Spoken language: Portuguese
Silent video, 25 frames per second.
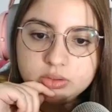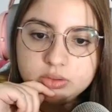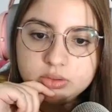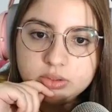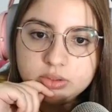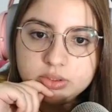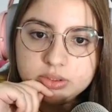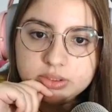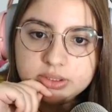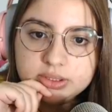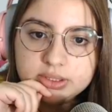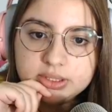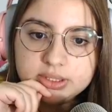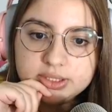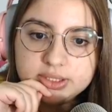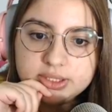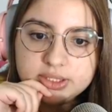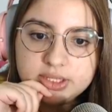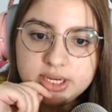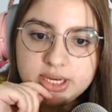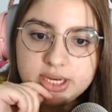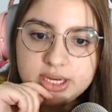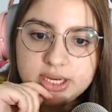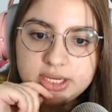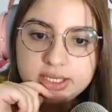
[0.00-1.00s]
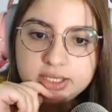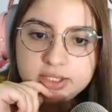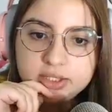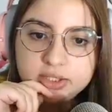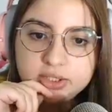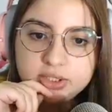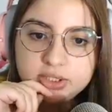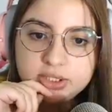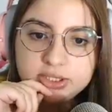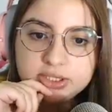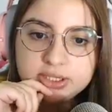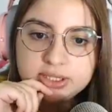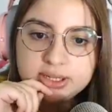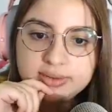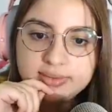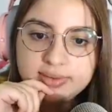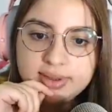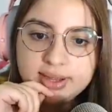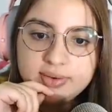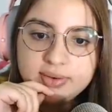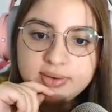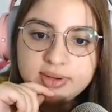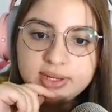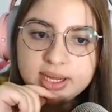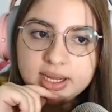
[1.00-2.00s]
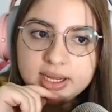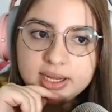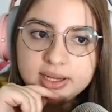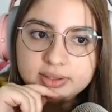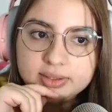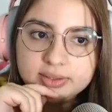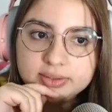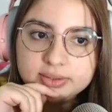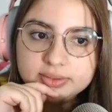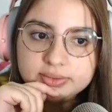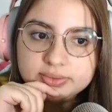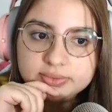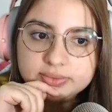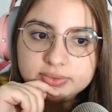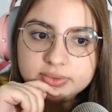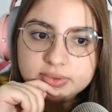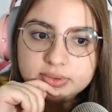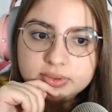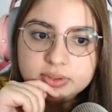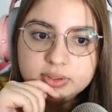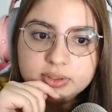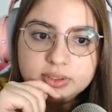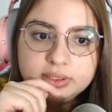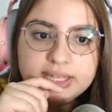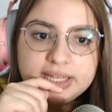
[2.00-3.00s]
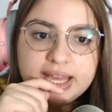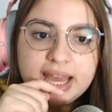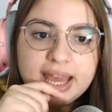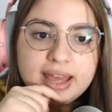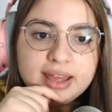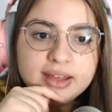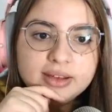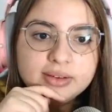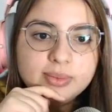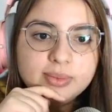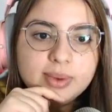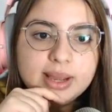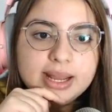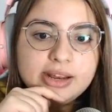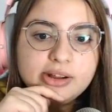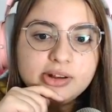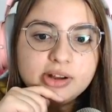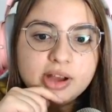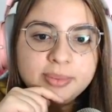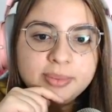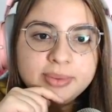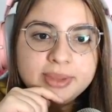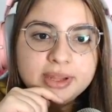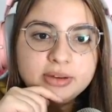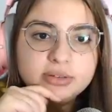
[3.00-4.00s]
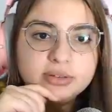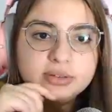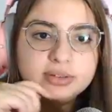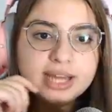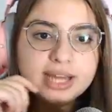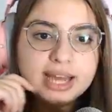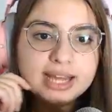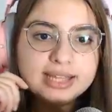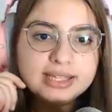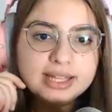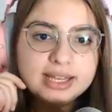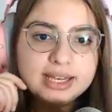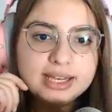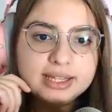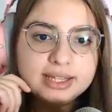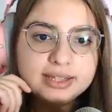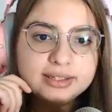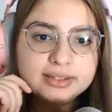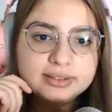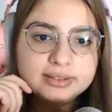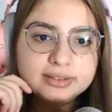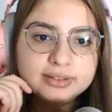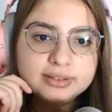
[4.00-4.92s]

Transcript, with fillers: Nossa, gente. Lá vai o carro. Quê? Um helicóptero do nada ali.